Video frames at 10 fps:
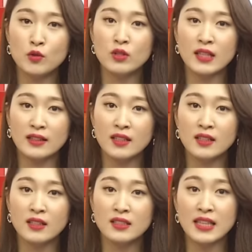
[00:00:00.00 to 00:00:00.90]
비율이
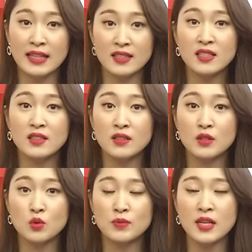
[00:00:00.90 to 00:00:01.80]
나타나는
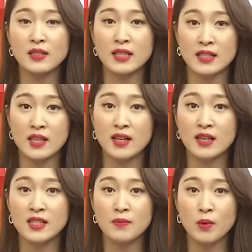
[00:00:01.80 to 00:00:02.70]
단지들을 좀 사,
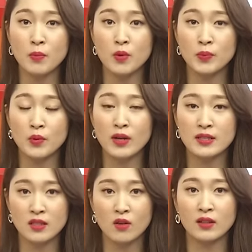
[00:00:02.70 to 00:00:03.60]
자세하게 살펴볼 필요가
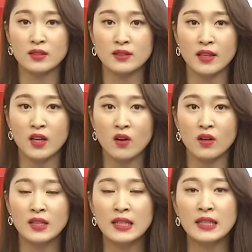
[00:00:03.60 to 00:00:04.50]
있을 것
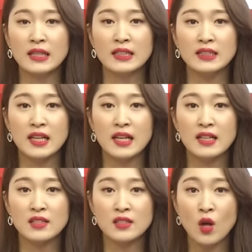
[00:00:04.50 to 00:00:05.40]
같은데요. 일단
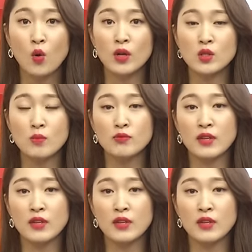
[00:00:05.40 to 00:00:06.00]
일단 서울에서